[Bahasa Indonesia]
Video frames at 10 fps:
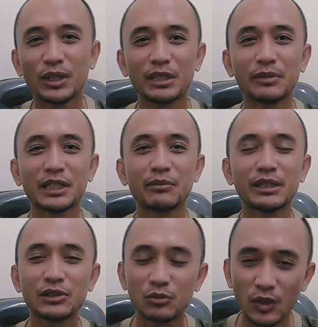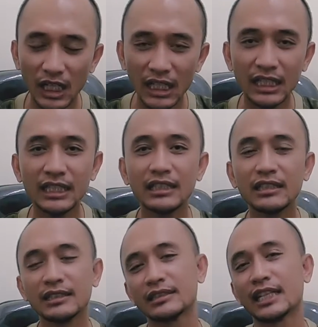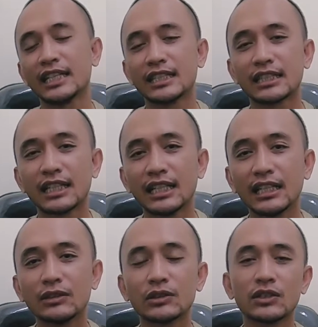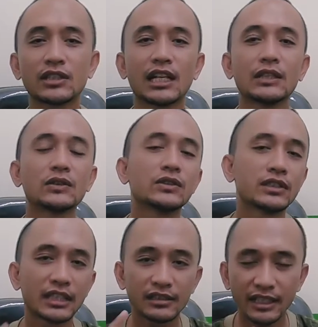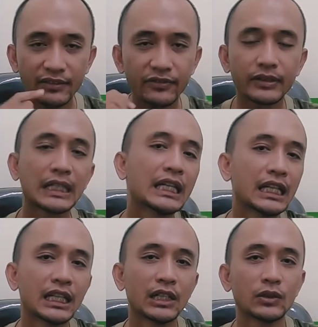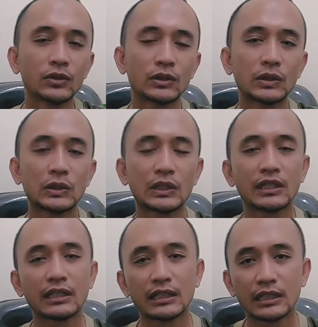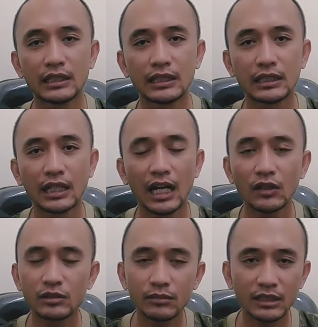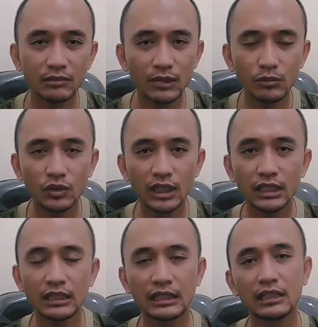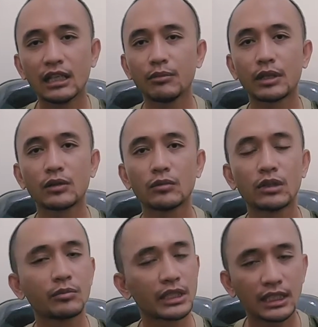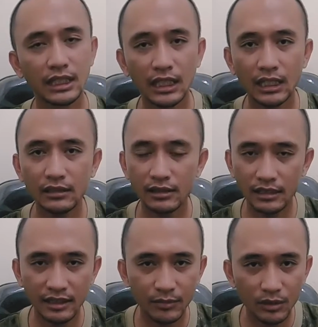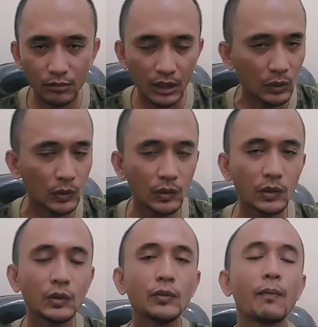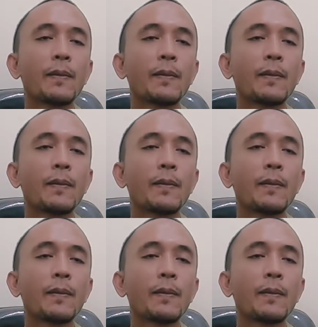buat teman-teman semua saya ingatkan untuk selalu stay safe untuk uh, kalau semaksimal mungkin tidak perlu berpergian stay safe di rumah dulu